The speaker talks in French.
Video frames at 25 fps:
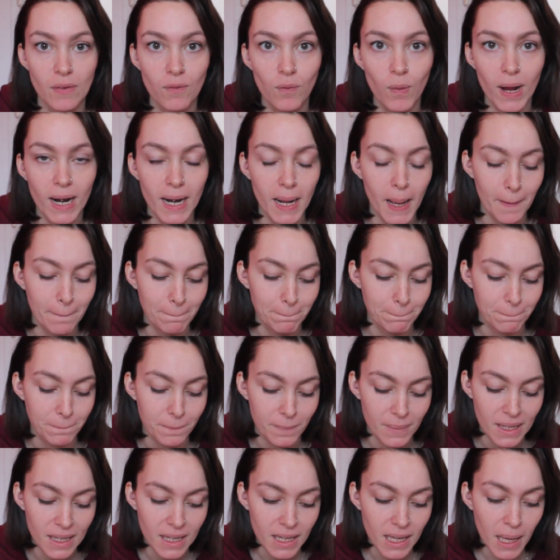Voilà.
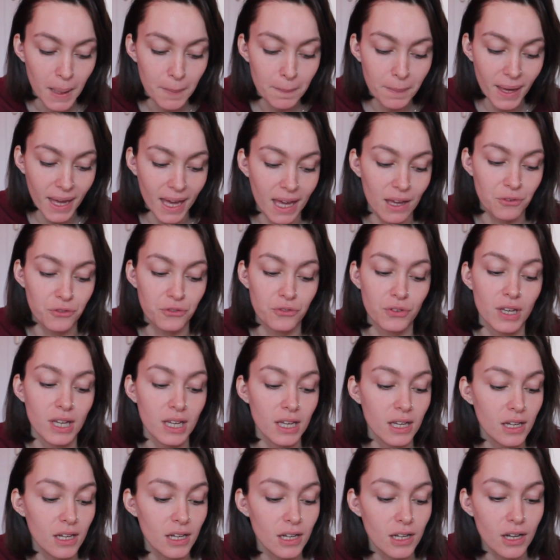Bref,
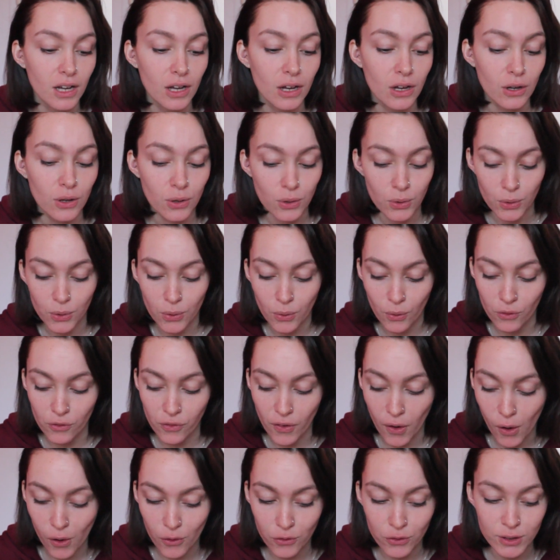on
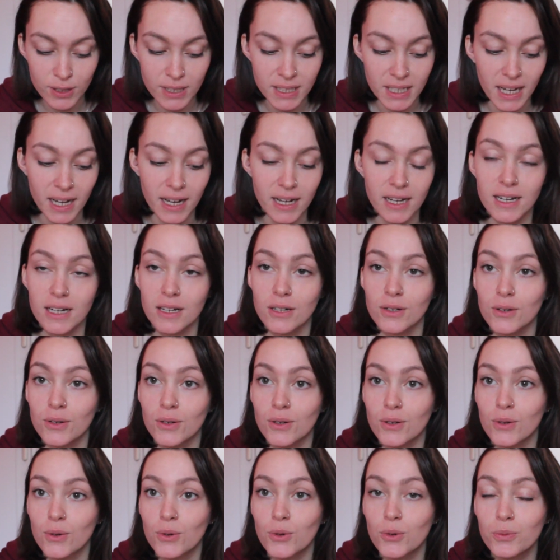va en revenir à
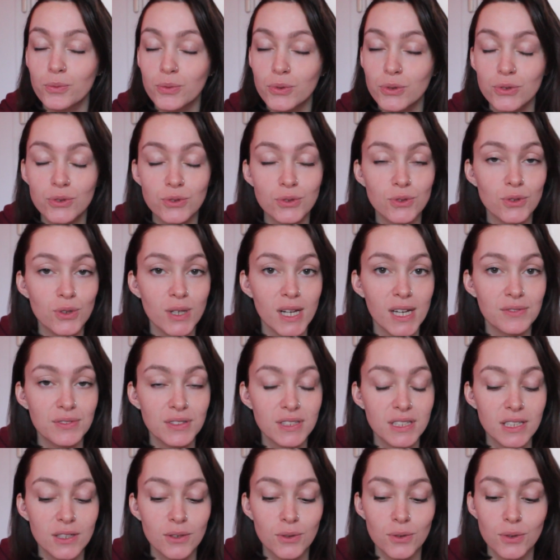le but de la
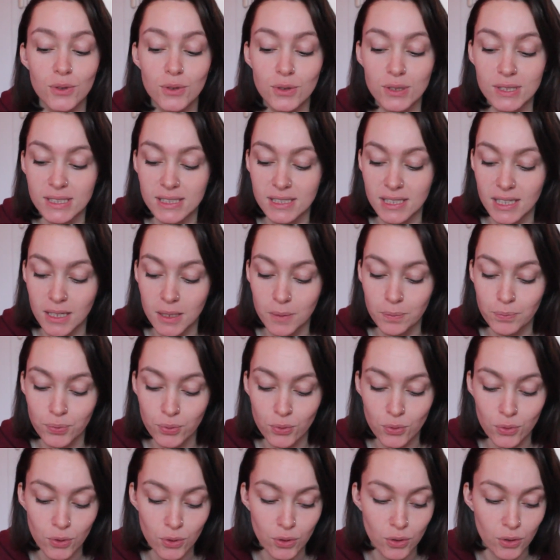vidéo, c'est
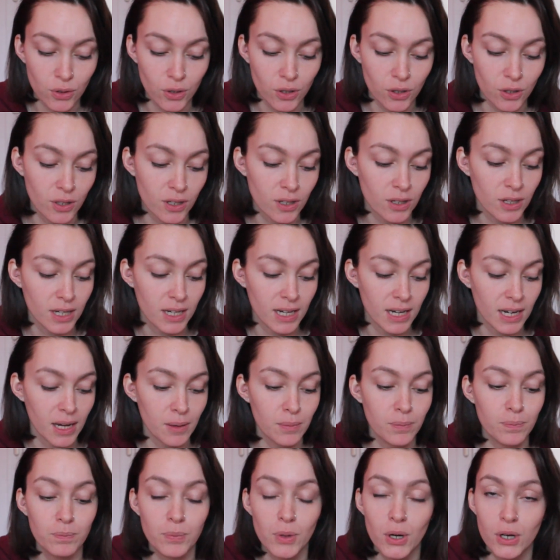pour la
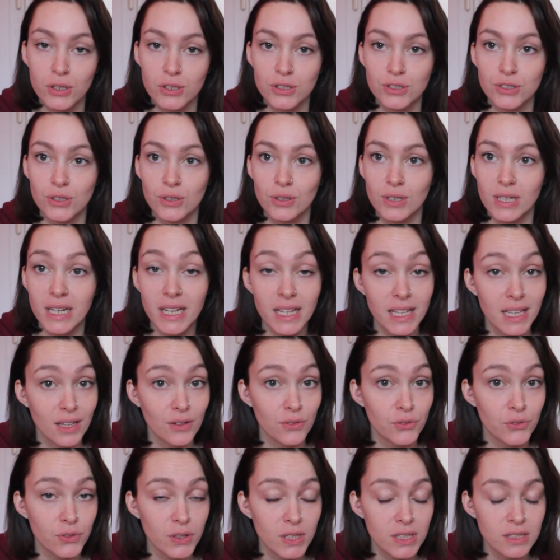box Click
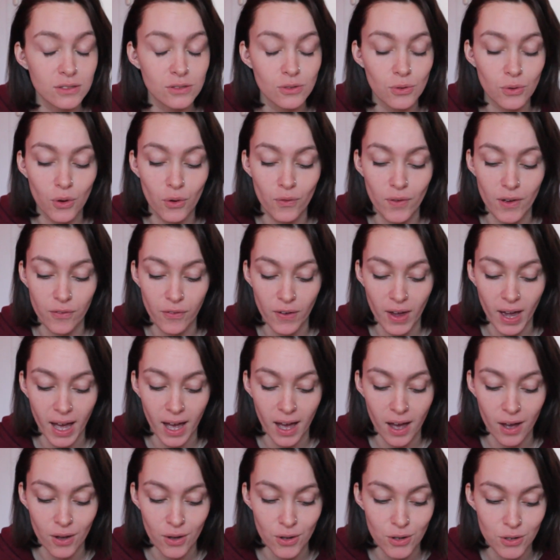and Fit. Donc on va faire
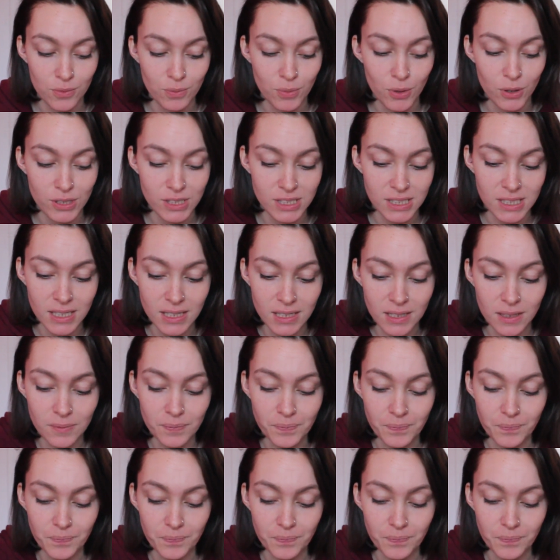un unboxing